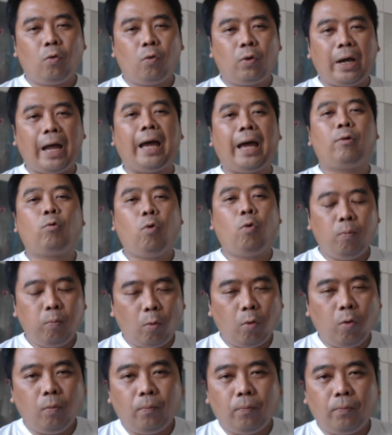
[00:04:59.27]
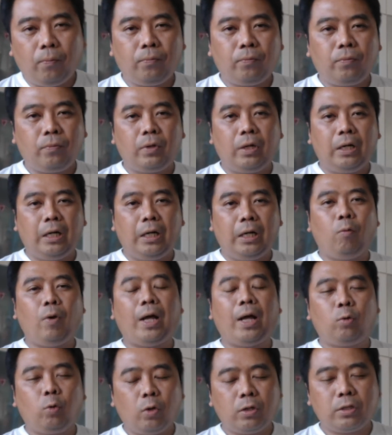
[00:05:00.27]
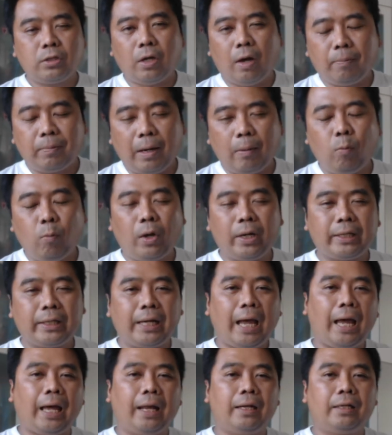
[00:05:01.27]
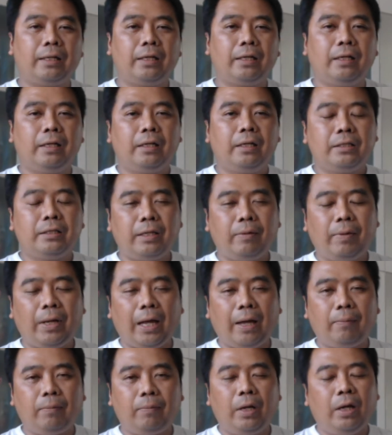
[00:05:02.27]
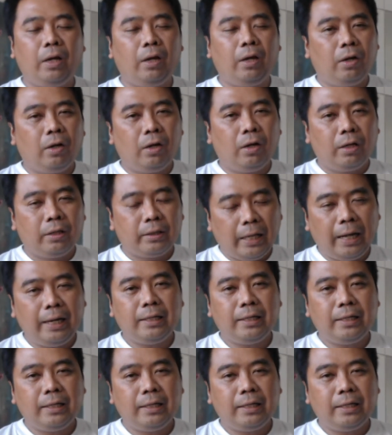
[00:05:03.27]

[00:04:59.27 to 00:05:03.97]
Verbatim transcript: การควบคุมหรือว่าทวนสอบกระบวนการใช่ไหมครับ ท่าน